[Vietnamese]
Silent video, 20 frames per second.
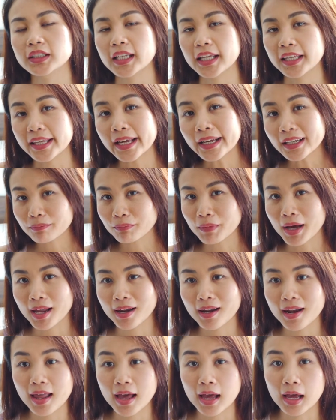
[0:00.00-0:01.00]
sẽ nhắc
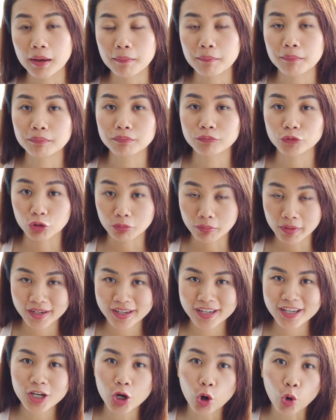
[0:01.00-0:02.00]
bạn làm à, chuẩn
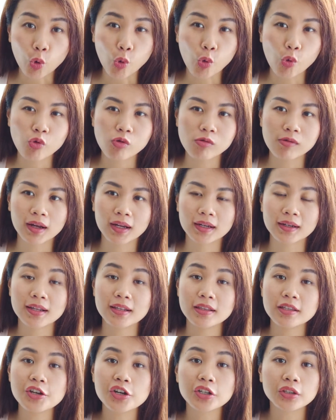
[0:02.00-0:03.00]
bị đi ngủ và
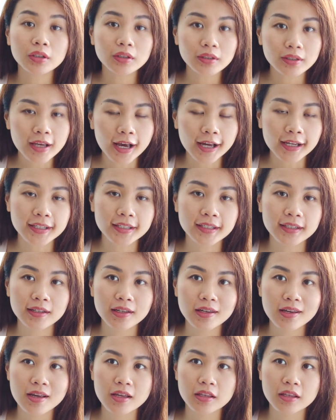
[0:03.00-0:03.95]
đến giờ thức dậy